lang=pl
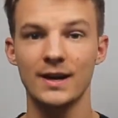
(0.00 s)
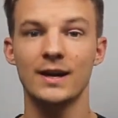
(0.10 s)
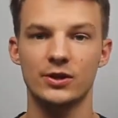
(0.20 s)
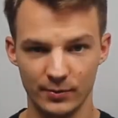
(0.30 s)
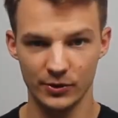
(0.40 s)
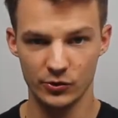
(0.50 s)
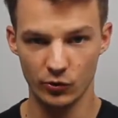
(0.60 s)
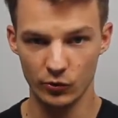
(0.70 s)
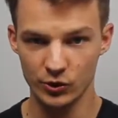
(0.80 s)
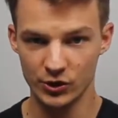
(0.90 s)
Jeżeli będziesz
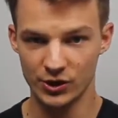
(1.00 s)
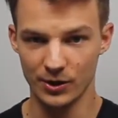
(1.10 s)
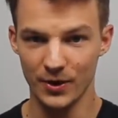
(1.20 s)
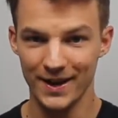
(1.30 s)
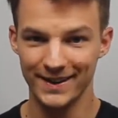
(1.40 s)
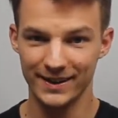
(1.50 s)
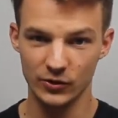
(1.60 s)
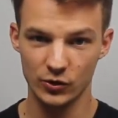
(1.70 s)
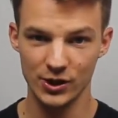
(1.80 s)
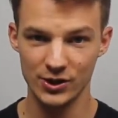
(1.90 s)
uczyć się
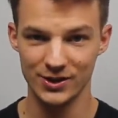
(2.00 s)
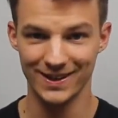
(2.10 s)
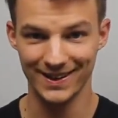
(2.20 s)
jednocześnie